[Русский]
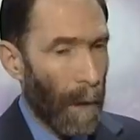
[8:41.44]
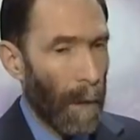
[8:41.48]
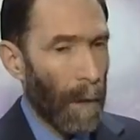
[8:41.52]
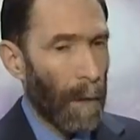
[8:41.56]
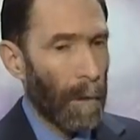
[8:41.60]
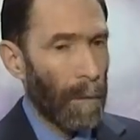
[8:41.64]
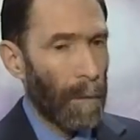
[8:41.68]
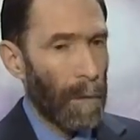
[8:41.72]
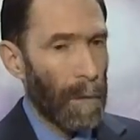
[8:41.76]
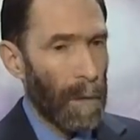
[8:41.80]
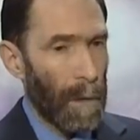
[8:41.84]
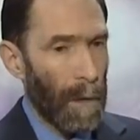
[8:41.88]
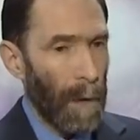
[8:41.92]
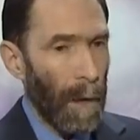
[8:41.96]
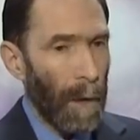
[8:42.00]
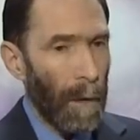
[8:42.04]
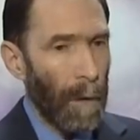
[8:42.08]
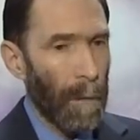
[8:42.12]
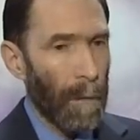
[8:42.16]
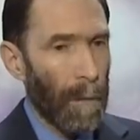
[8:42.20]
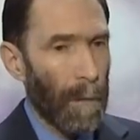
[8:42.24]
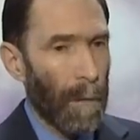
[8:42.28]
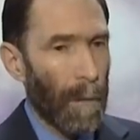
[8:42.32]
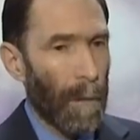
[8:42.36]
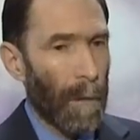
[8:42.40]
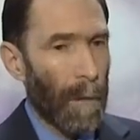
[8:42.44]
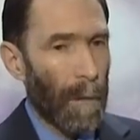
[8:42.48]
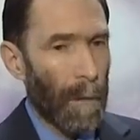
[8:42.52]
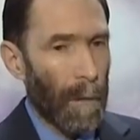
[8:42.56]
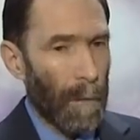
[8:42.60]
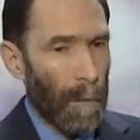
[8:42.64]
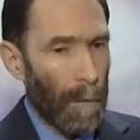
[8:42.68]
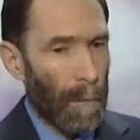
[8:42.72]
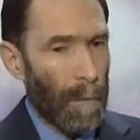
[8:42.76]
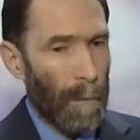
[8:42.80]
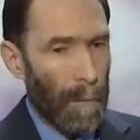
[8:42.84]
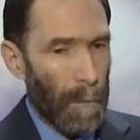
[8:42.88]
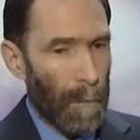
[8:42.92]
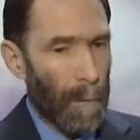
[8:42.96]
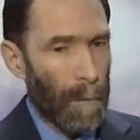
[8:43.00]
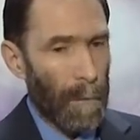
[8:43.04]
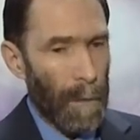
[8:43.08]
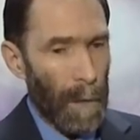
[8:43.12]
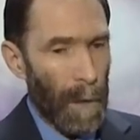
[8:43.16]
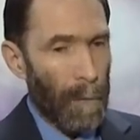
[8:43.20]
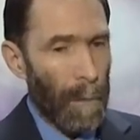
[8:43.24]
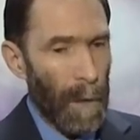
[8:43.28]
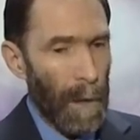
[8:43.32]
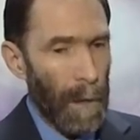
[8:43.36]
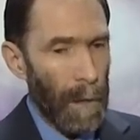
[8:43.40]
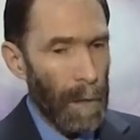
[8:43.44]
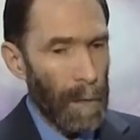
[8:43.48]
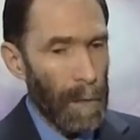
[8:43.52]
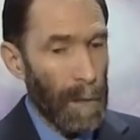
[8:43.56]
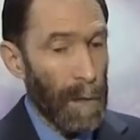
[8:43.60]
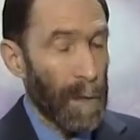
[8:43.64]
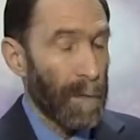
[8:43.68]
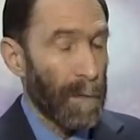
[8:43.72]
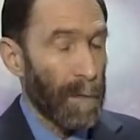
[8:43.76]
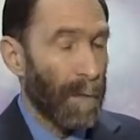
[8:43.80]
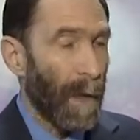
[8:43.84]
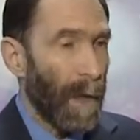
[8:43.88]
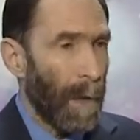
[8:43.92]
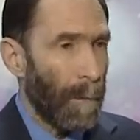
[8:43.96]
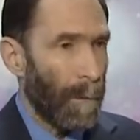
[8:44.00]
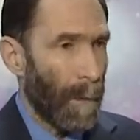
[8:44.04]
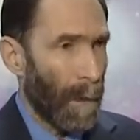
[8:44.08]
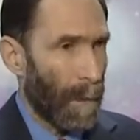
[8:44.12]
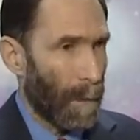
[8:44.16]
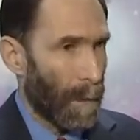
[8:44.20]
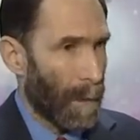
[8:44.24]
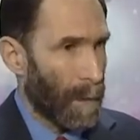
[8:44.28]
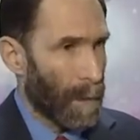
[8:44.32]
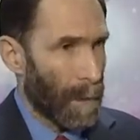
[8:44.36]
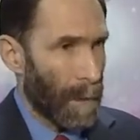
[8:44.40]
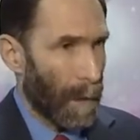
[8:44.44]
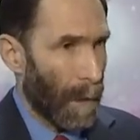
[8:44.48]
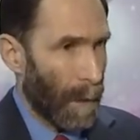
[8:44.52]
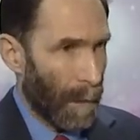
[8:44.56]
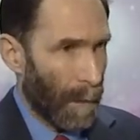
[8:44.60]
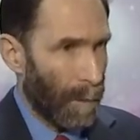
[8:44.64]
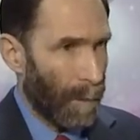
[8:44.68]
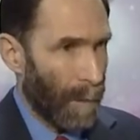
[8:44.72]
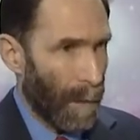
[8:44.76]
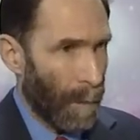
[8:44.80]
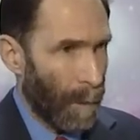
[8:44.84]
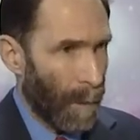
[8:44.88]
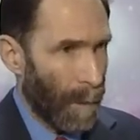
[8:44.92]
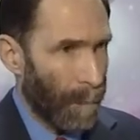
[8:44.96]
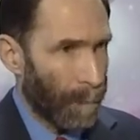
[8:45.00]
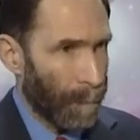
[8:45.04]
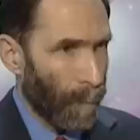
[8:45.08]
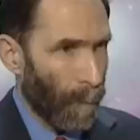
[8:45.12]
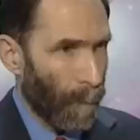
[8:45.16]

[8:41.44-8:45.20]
То есть я, э, занимаясь своими исследованиями,